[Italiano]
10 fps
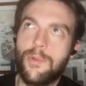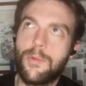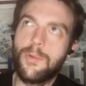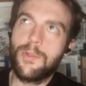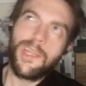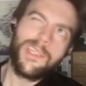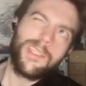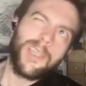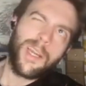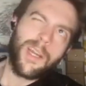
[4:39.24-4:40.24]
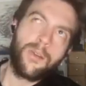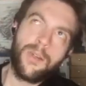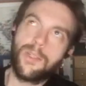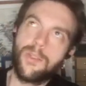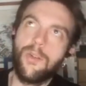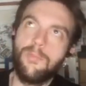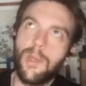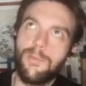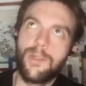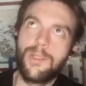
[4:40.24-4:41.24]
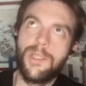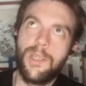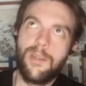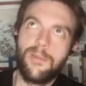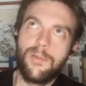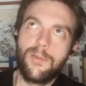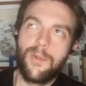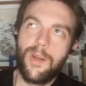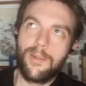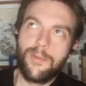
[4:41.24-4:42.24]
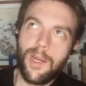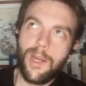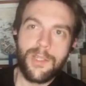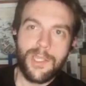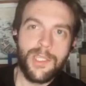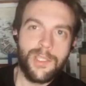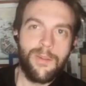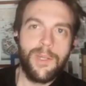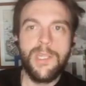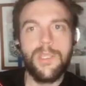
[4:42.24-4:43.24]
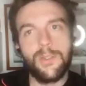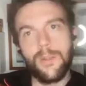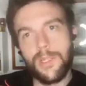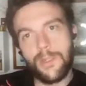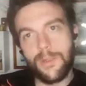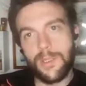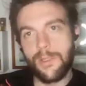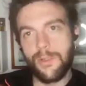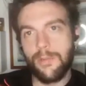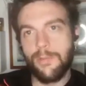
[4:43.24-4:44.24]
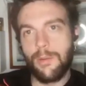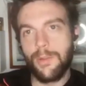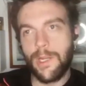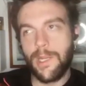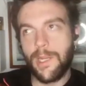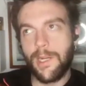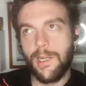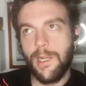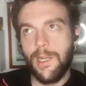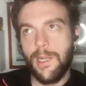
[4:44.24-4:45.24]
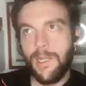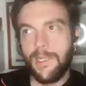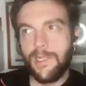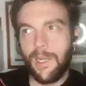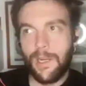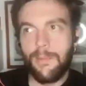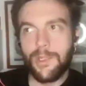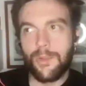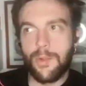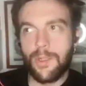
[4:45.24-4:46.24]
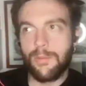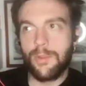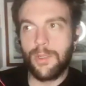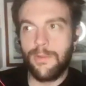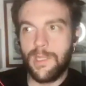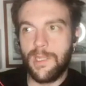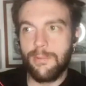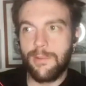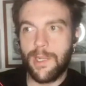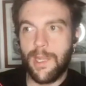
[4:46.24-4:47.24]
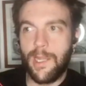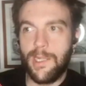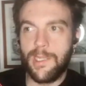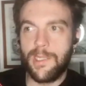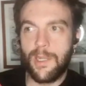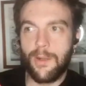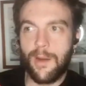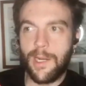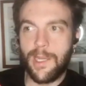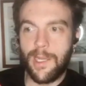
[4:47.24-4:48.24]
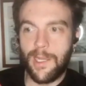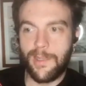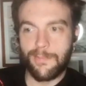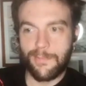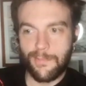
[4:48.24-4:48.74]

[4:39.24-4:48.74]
no, non è che si tireranno le somme, però sì, eh, quella, quella cosa che dicevamo all'inizio, la seconda stagione è un po' più ricca della prima sotto questo punto di vista perché iniziano anche